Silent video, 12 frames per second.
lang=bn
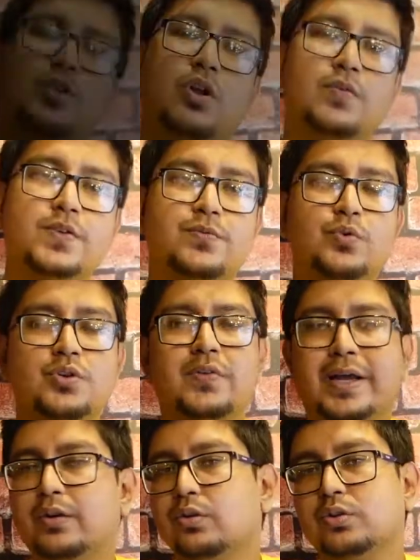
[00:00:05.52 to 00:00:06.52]
অলওয়েজ ফুড
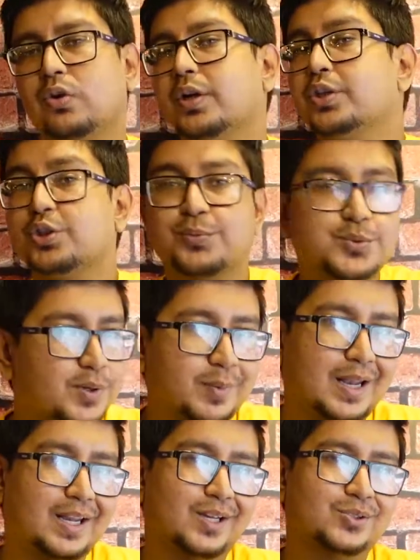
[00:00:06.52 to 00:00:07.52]
ট্রাই করতে অনেক সবসময়
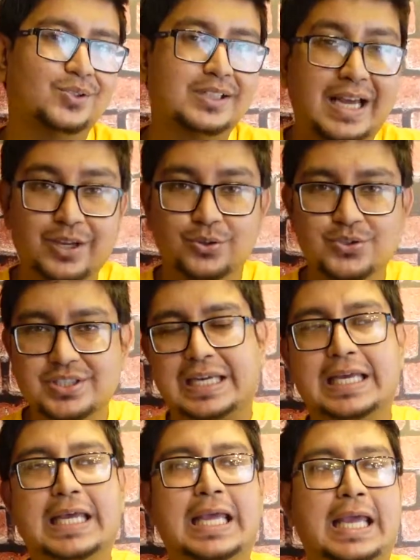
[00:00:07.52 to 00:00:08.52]
ভালো লাগতো তাই হচ্ছে
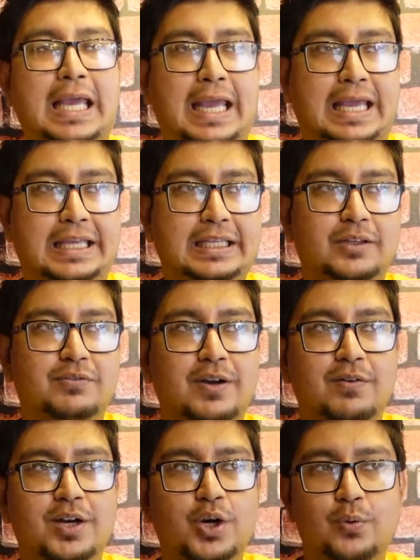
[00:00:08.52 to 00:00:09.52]
এই
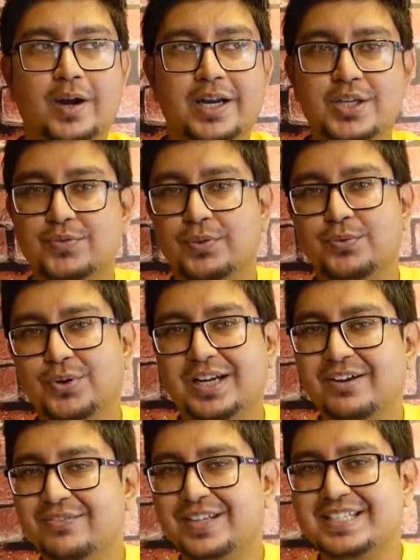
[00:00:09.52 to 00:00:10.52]
ফাইভ হান্ড্রেড ওয়ান ডেজ উইথ
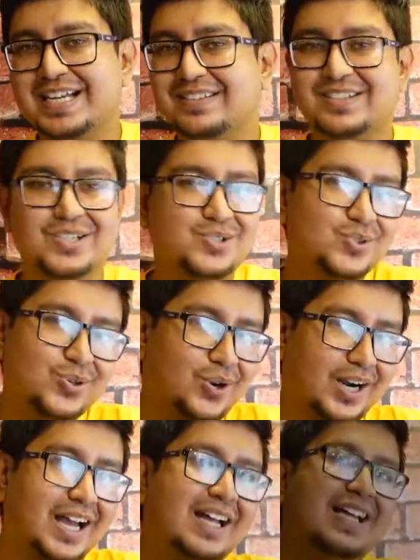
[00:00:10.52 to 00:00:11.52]
ফুডিগ্রাফির যাত্রা শুরু
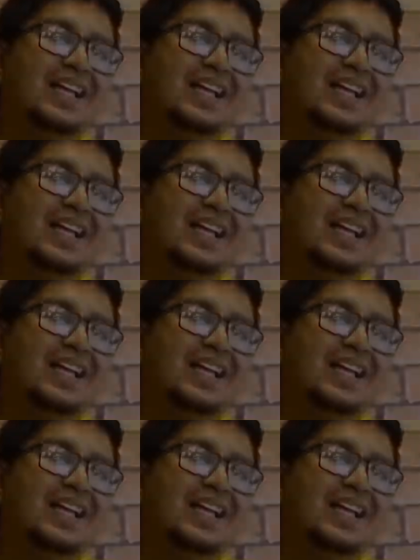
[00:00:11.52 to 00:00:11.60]
করা